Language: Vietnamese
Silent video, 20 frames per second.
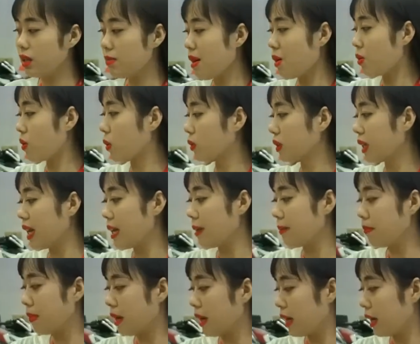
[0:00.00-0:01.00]
những cái màu độ
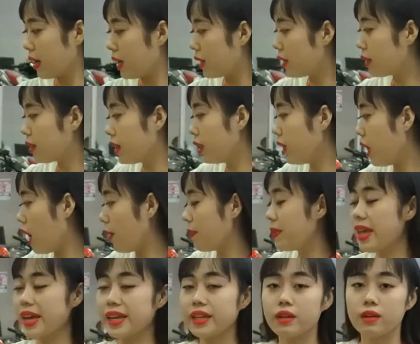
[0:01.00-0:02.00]
tem mà kết
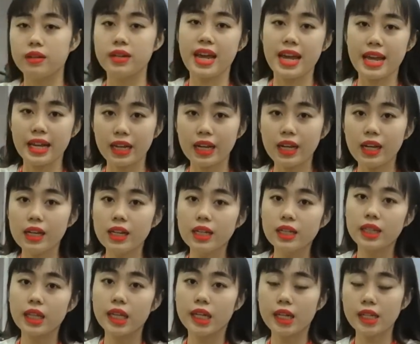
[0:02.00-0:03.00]
hợp vàng nhựa đen á
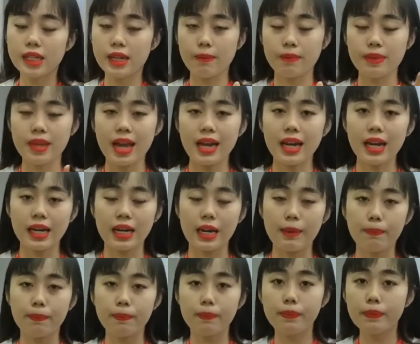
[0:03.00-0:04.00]
thì nó nằm giá
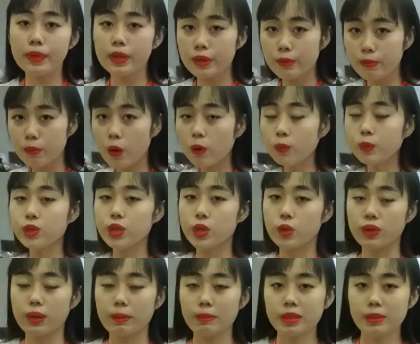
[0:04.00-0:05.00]
là 51
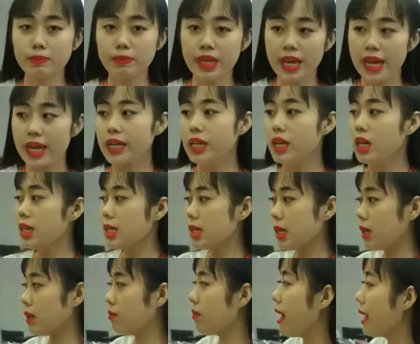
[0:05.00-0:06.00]
triệu 500 ngàn
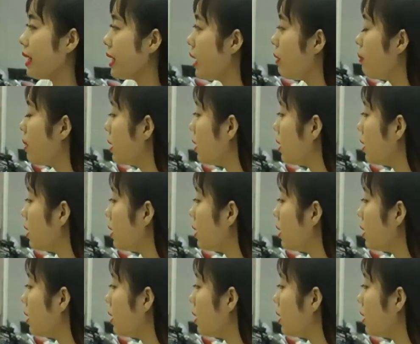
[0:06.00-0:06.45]
còn bạn